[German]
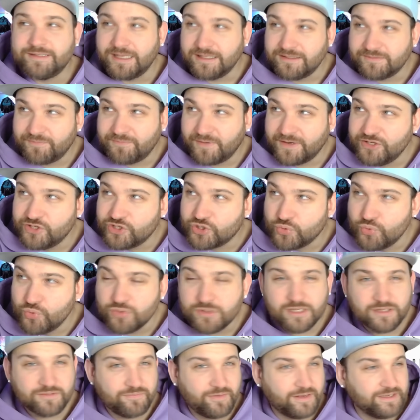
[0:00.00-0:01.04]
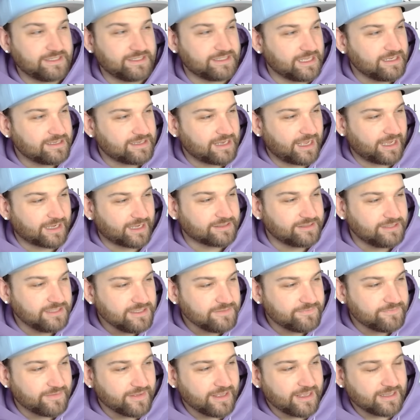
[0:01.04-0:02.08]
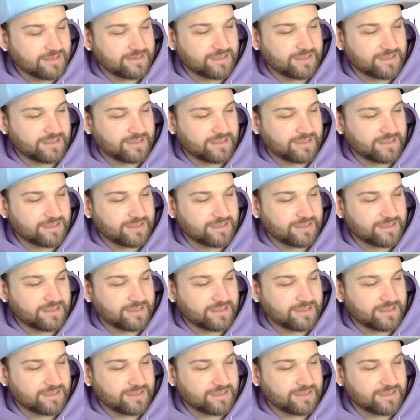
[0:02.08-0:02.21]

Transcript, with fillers: Das fand ich gut, das fand ich interaktiv.